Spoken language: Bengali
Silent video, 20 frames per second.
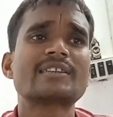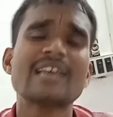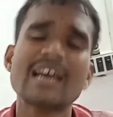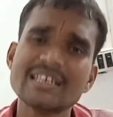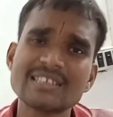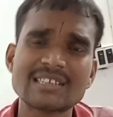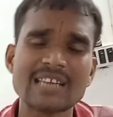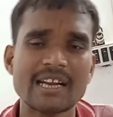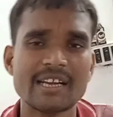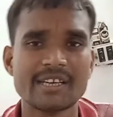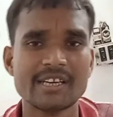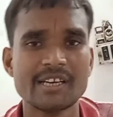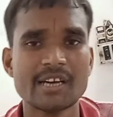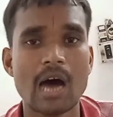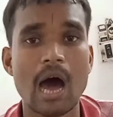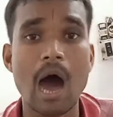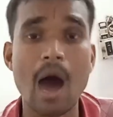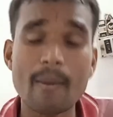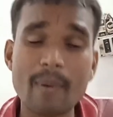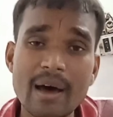তেইশ তারিখে
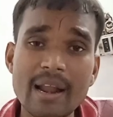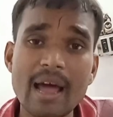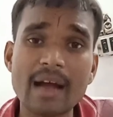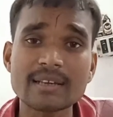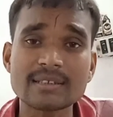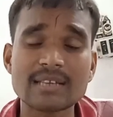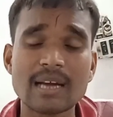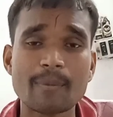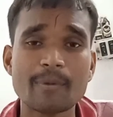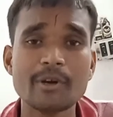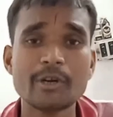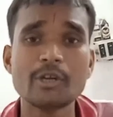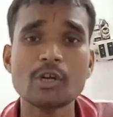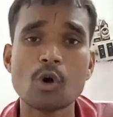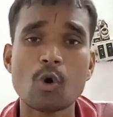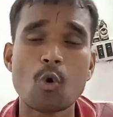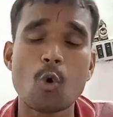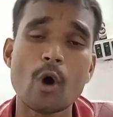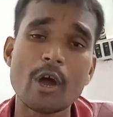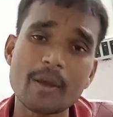আবার একটা
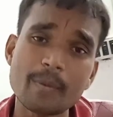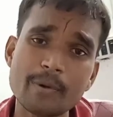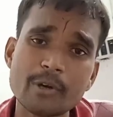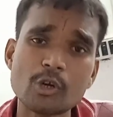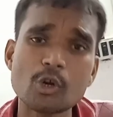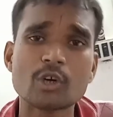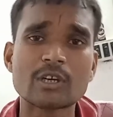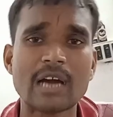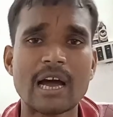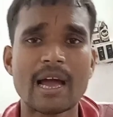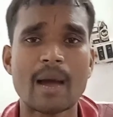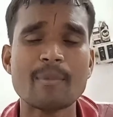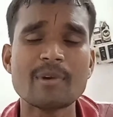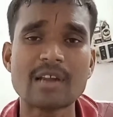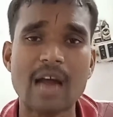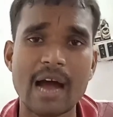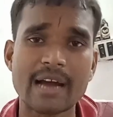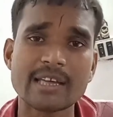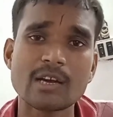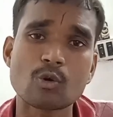ভিডিও ওই ভিডিওটা
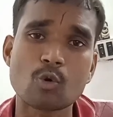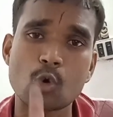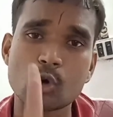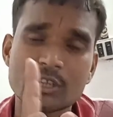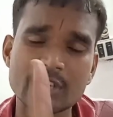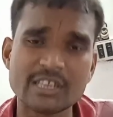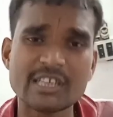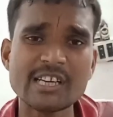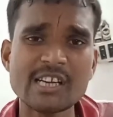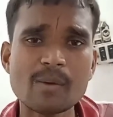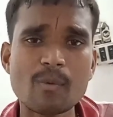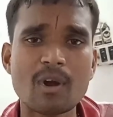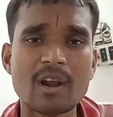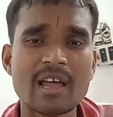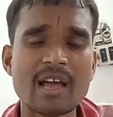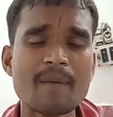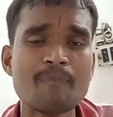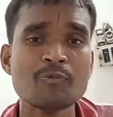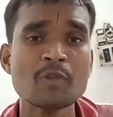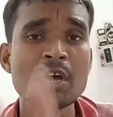আমি আগে করতে দিইনি
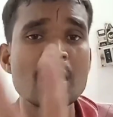বলে